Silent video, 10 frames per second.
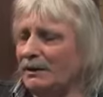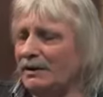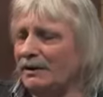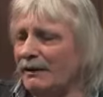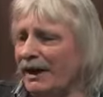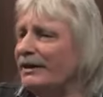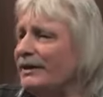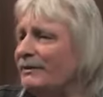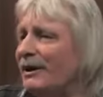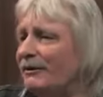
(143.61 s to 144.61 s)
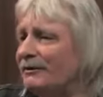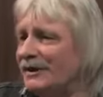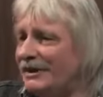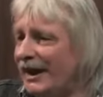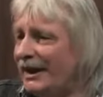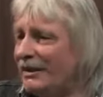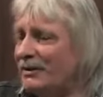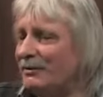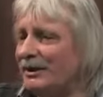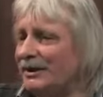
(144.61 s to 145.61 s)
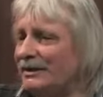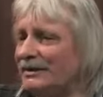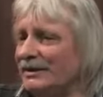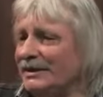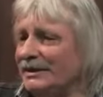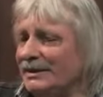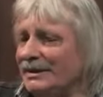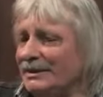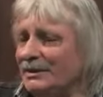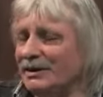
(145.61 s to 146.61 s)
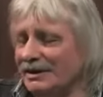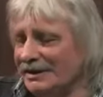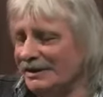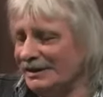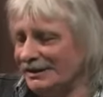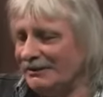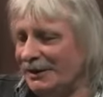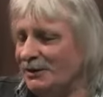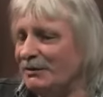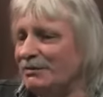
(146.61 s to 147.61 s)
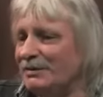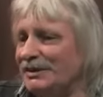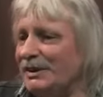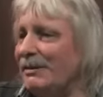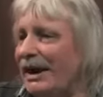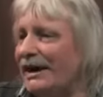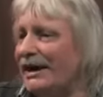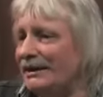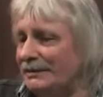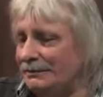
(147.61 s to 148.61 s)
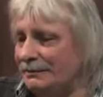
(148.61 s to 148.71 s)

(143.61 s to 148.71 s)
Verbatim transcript: Und wer da immer auf die Idee gekommen ist, oder warum die Maya